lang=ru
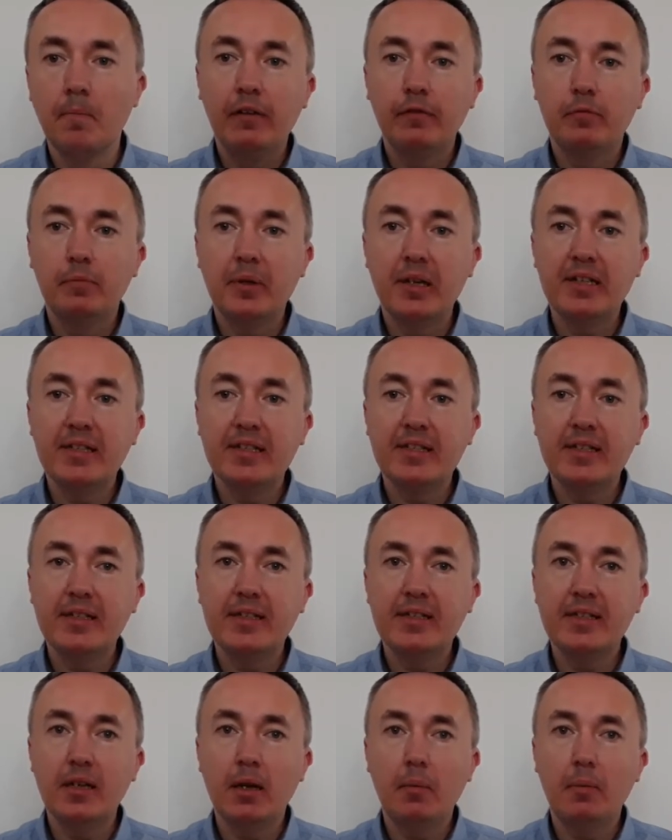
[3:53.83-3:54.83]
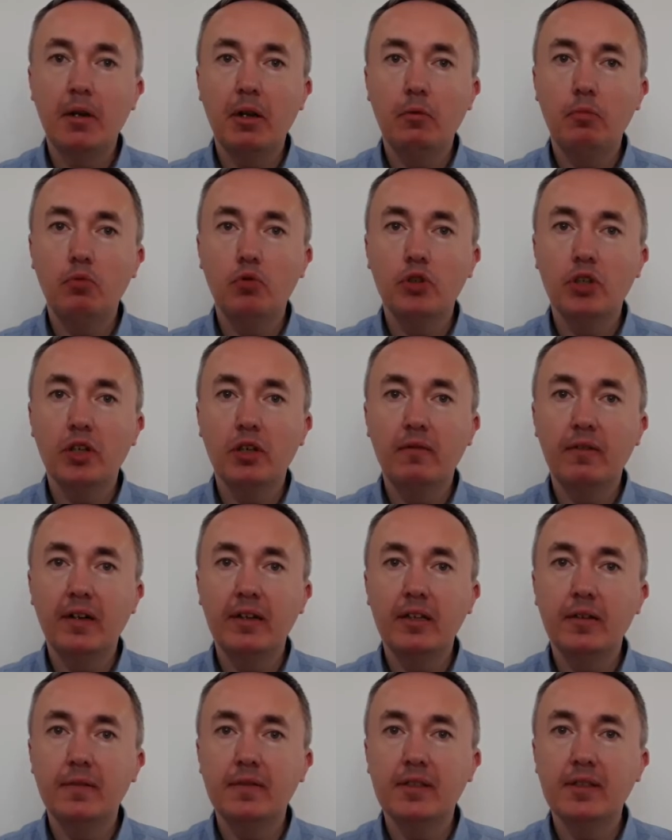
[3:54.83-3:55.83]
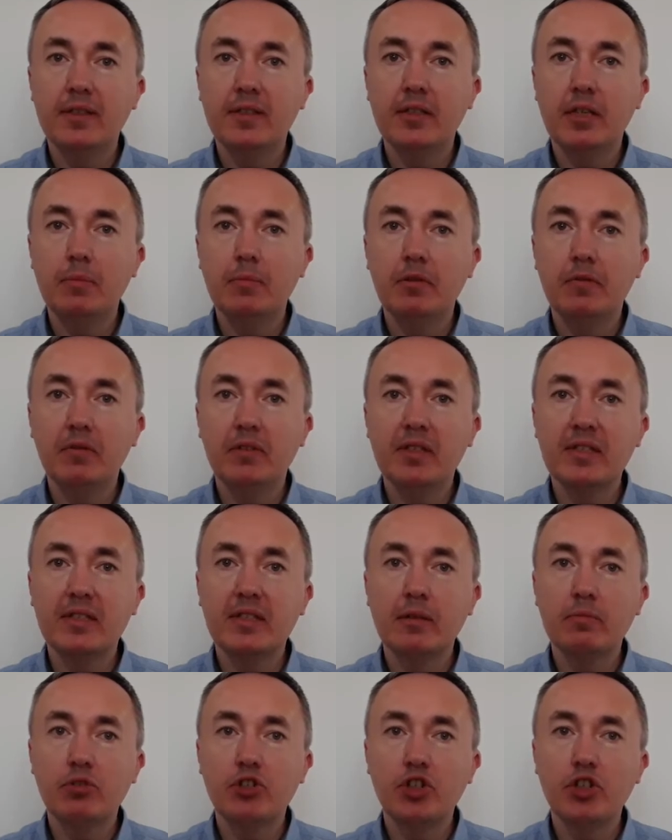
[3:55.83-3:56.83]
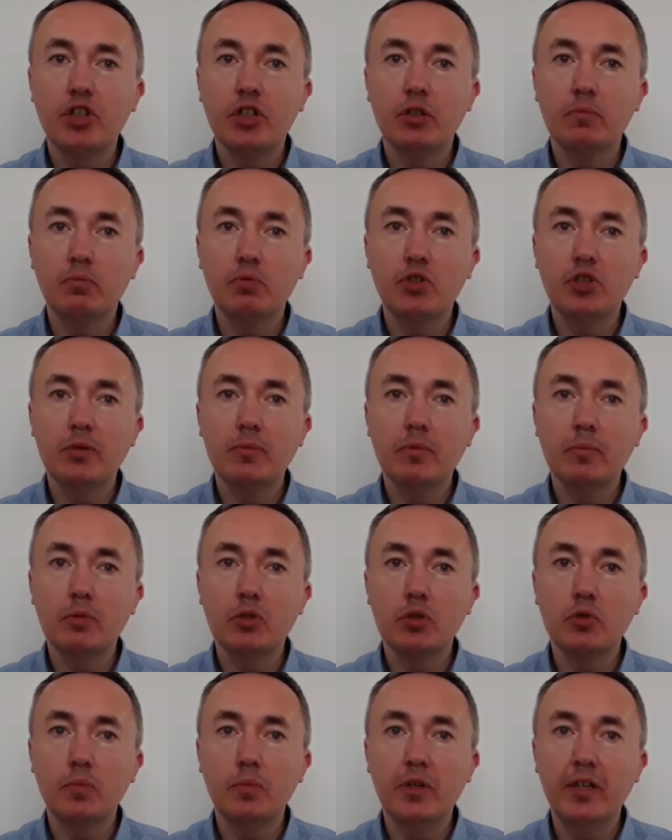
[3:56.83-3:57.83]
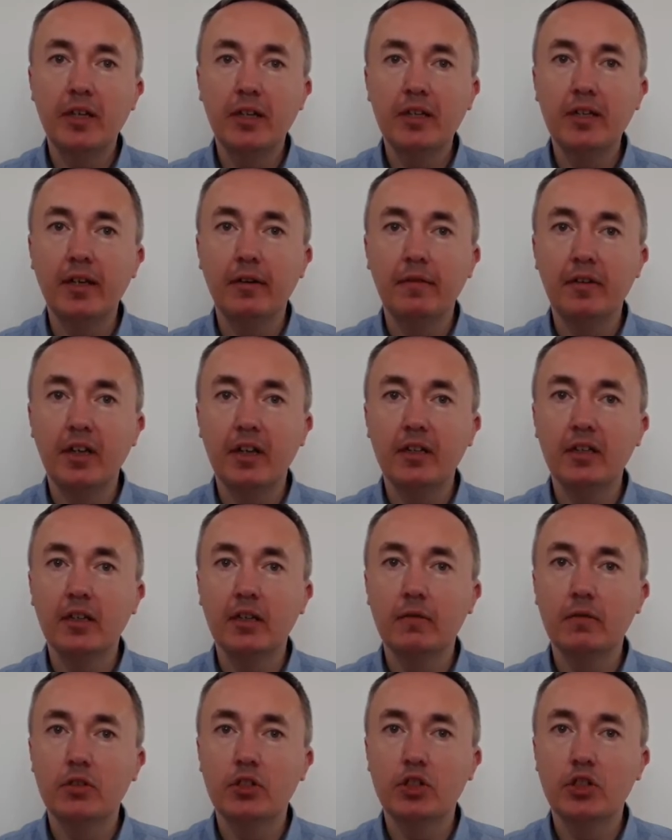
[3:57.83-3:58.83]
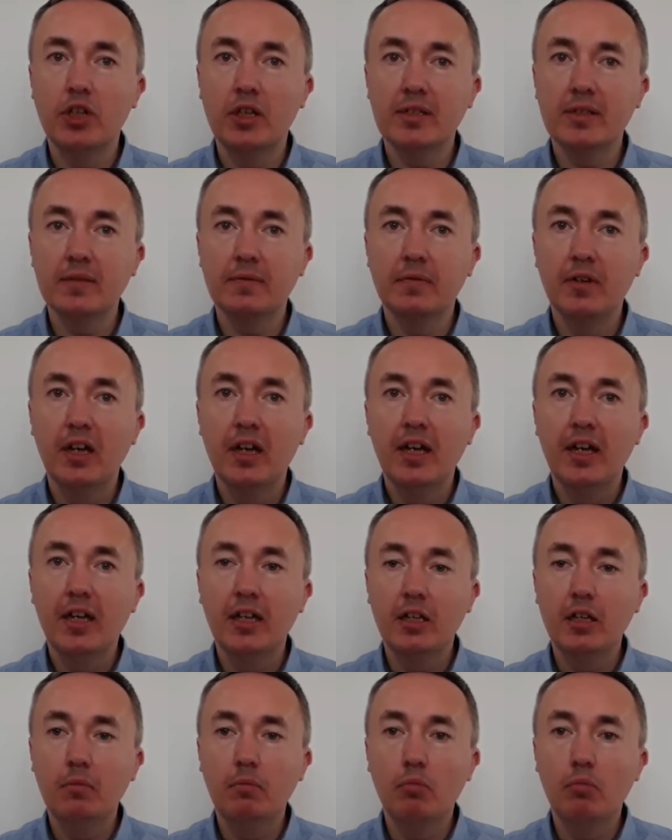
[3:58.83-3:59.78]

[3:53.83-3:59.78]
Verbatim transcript: В процессе обработки воды в системе водоснабжения допустимо поступление вредных веществ не